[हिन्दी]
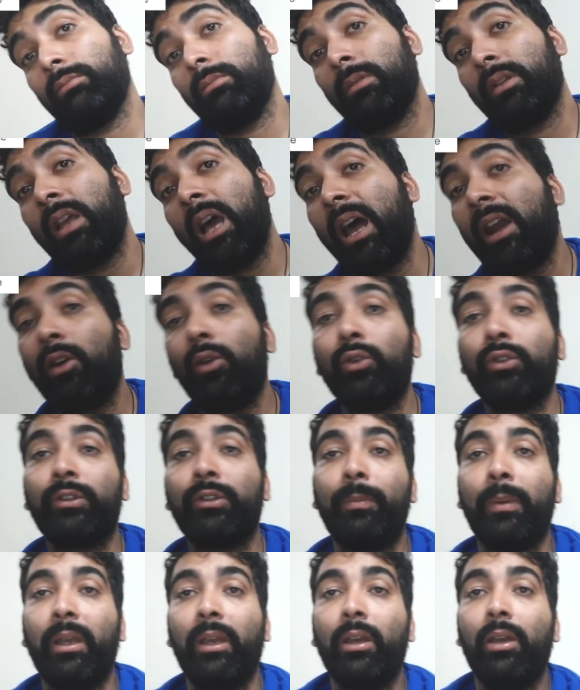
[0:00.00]

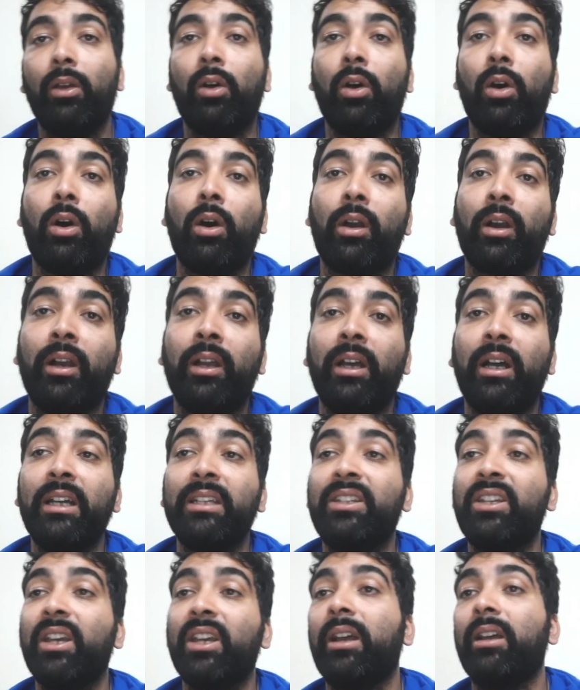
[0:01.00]
कार्लोस भी और
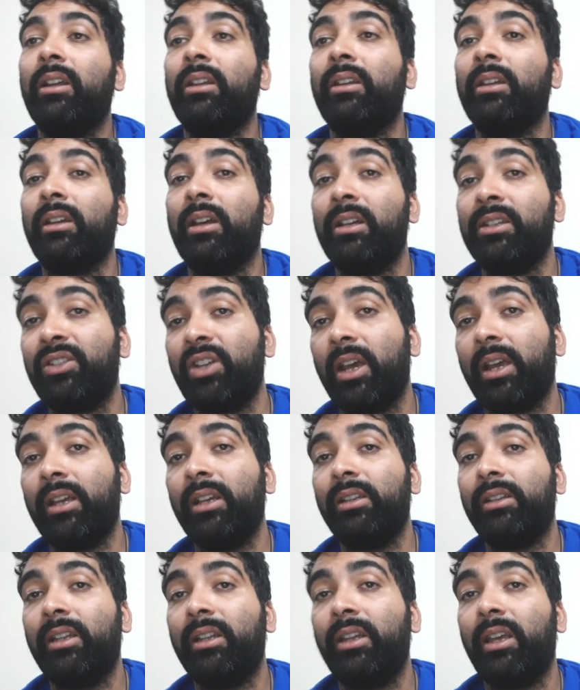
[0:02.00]
अच्छा अच्छा
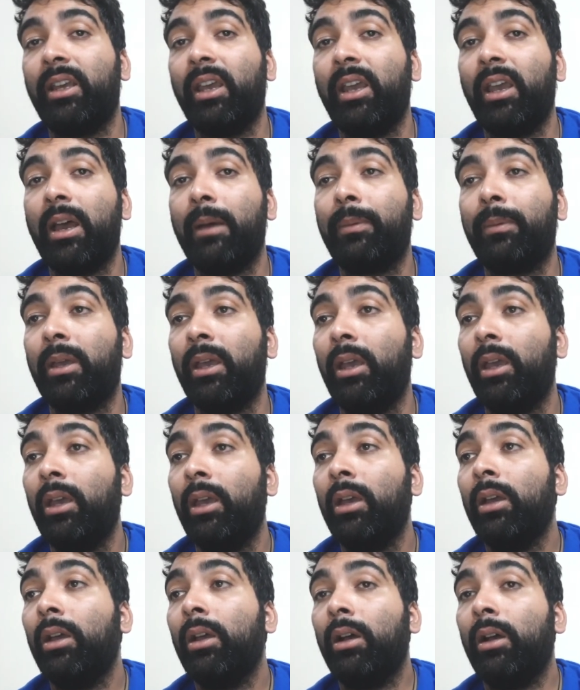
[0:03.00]
खेलते दिखे आपके
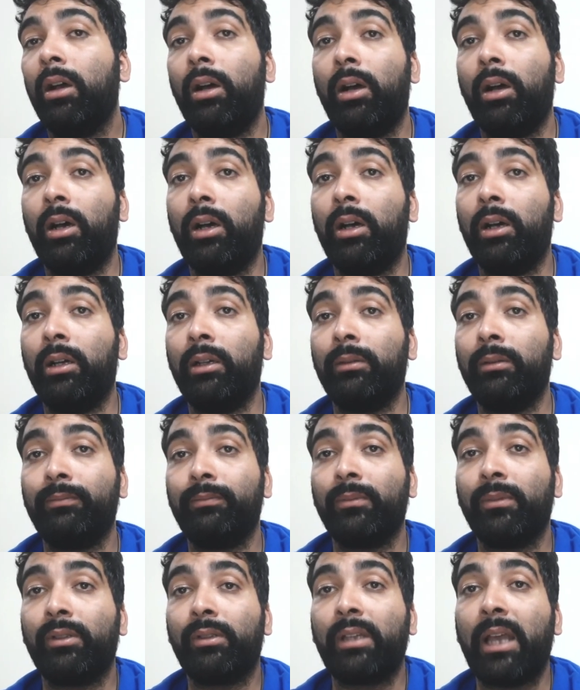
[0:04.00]
आ,
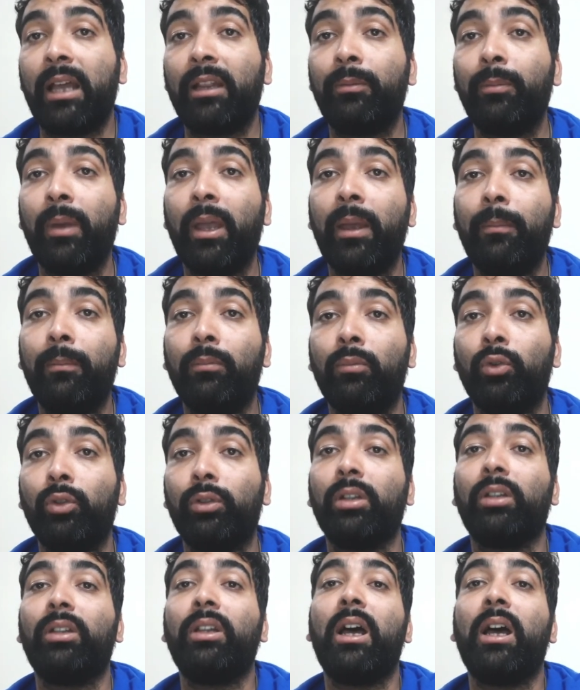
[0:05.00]
साथ में
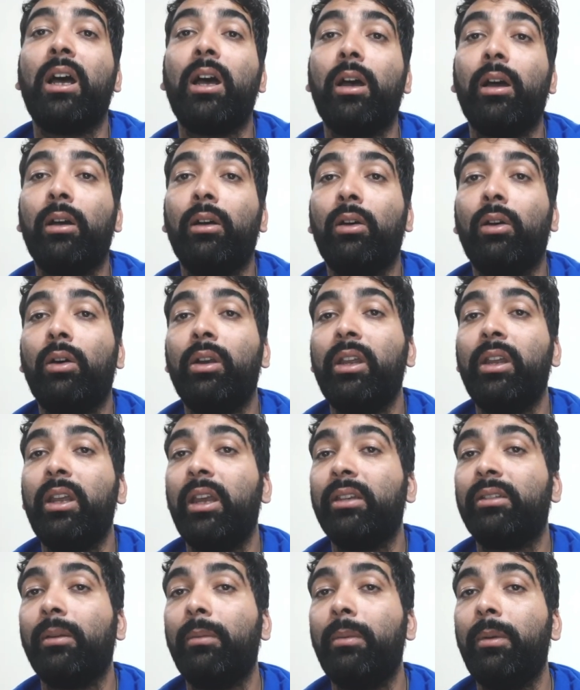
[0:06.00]
मुर्तदा और
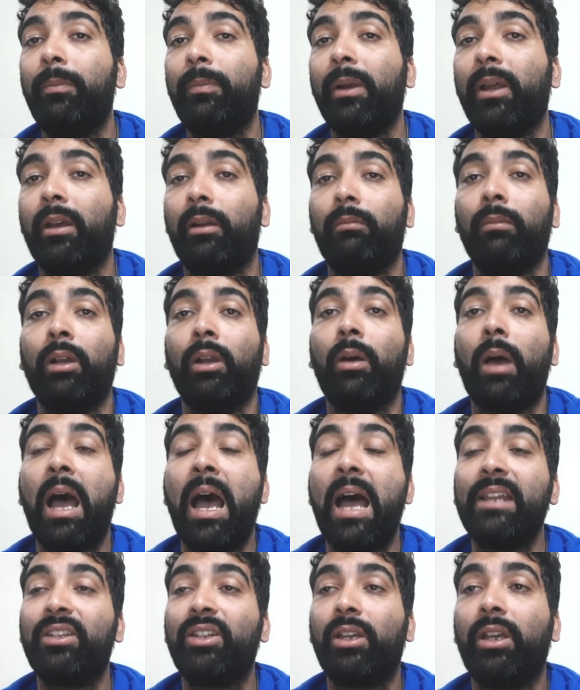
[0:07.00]
ये सभी प्लेयर
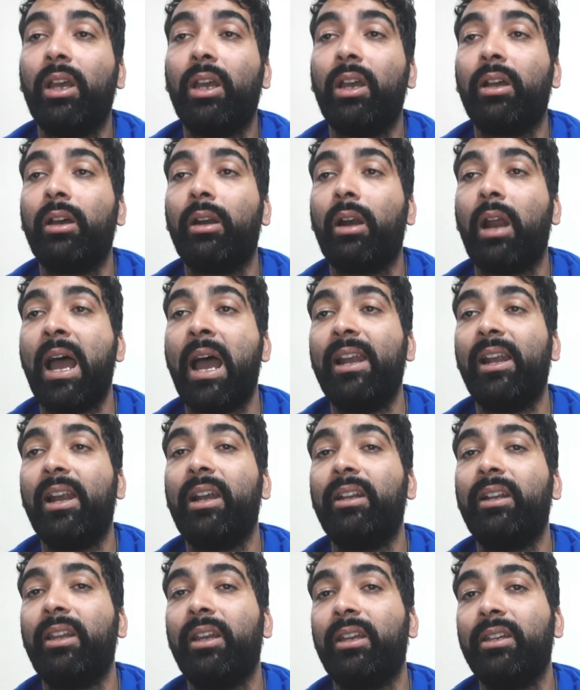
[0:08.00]
मतलब आज के अगर
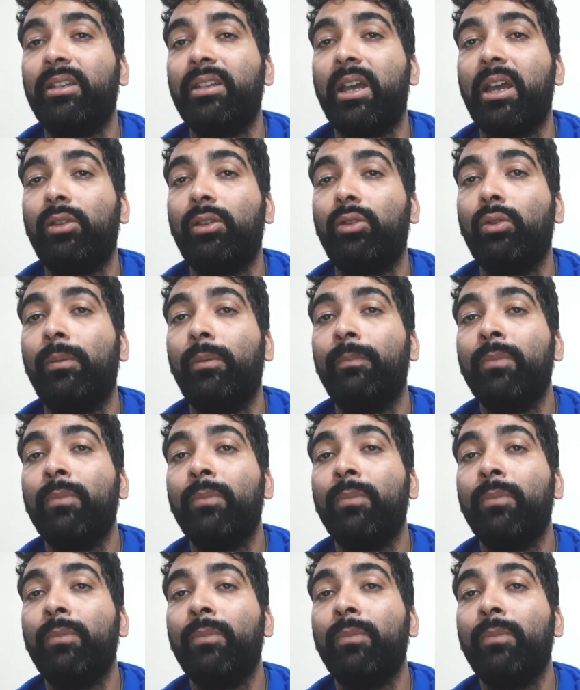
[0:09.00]
हाईलाइट देखी जाए तो